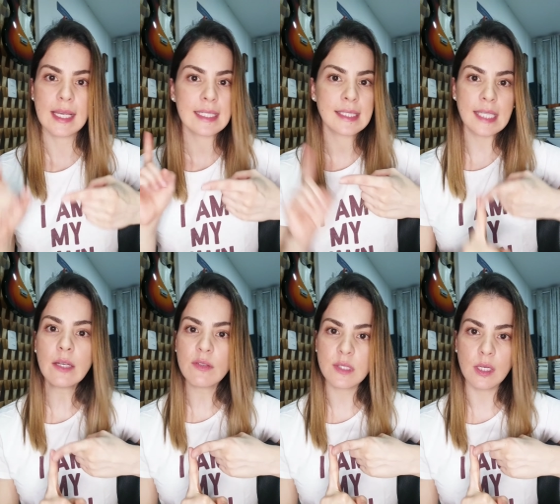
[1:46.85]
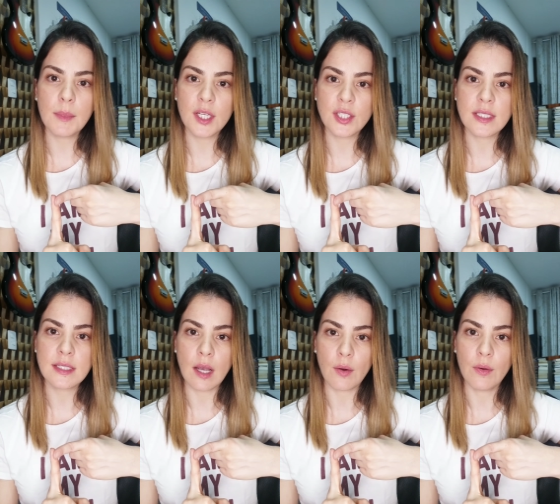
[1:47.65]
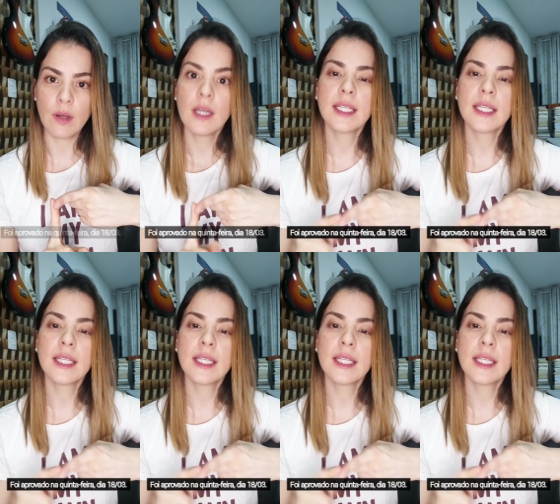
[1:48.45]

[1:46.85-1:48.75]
sem auxílio emergencial,